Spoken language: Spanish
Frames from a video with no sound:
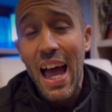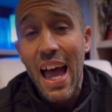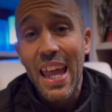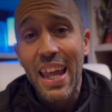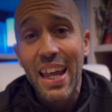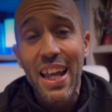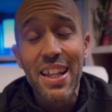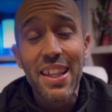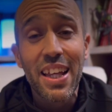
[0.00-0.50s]

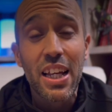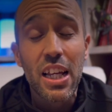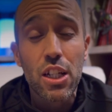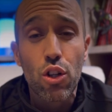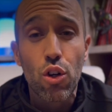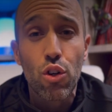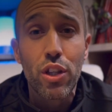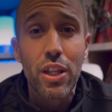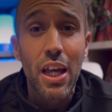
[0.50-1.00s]
hay gente que
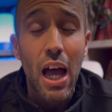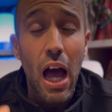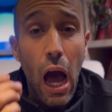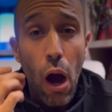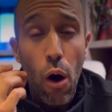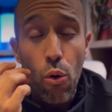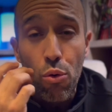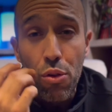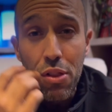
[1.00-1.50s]
esconde
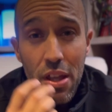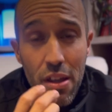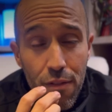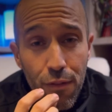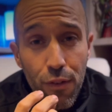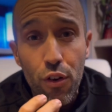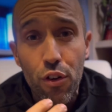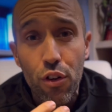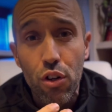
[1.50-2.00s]

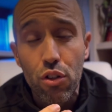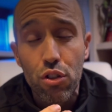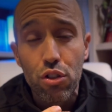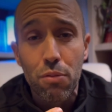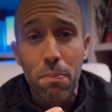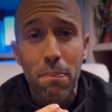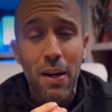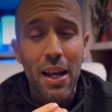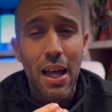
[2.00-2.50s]

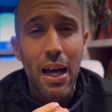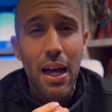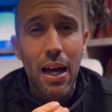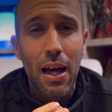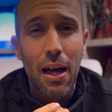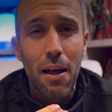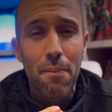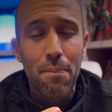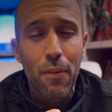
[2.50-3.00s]
audífonos
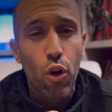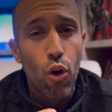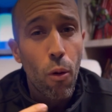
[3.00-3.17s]
para